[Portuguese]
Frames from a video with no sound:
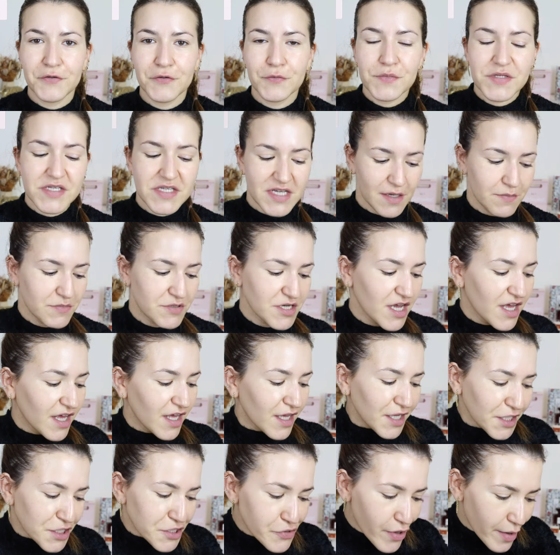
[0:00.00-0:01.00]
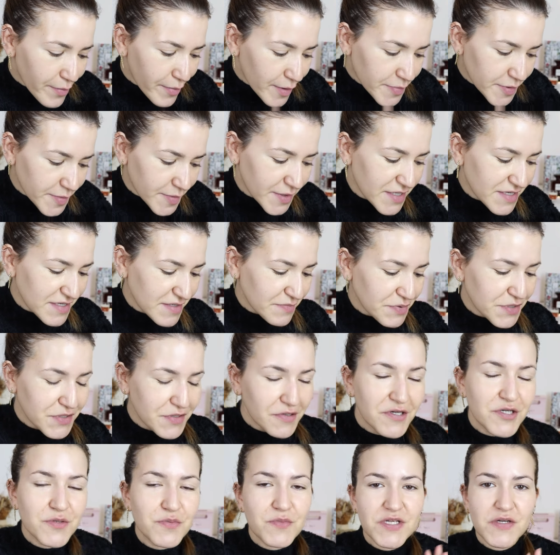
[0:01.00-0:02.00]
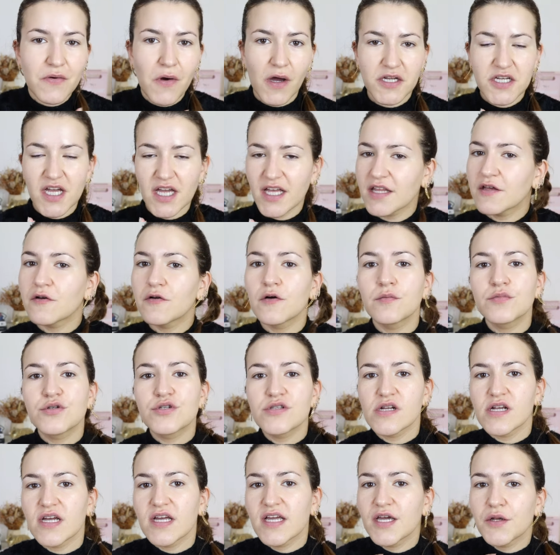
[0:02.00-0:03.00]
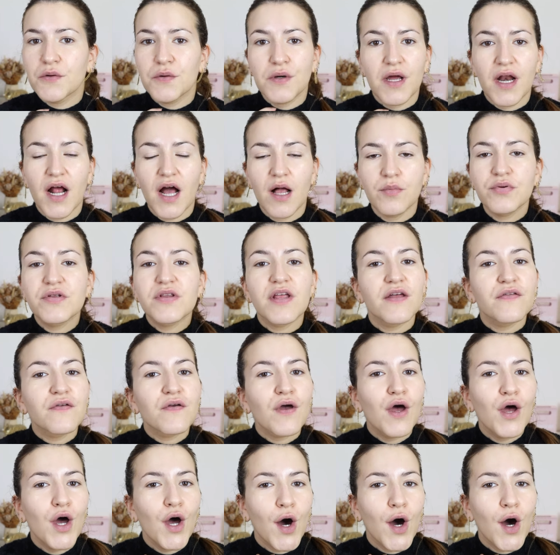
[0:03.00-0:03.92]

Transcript: comecemos. Isto não é bem primeiras impressões, mas eu acho que ainda não mostrei aqui no canal, portanto